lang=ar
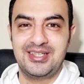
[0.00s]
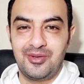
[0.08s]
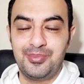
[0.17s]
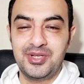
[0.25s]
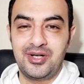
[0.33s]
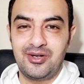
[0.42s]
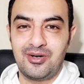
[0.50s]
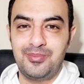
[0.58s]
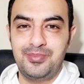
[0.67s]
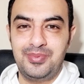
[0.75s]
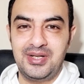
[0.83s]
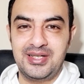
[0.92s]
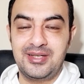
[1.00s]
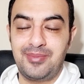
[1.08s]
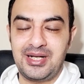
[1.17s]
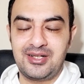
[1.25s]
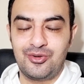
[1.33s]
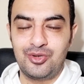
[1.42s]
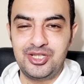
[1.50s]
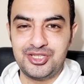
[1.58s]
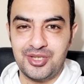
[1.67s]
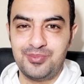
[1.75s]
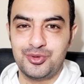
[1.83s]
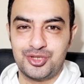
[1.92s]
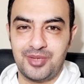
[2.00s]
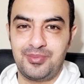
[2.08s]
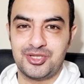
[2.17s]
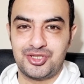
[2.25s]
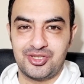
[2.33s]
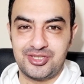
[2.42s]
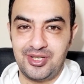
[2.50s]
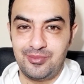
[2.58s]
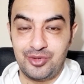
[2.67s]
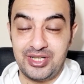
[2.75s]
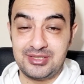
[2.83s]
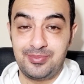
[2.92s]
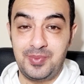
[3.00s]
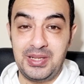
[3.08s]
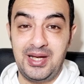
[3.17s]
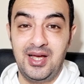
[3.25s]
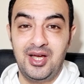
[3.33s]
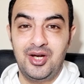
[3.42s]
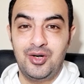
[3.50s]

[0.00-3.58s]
ربنا يا رب يبعت لكل شاب وشابه الشخصيه المناسبه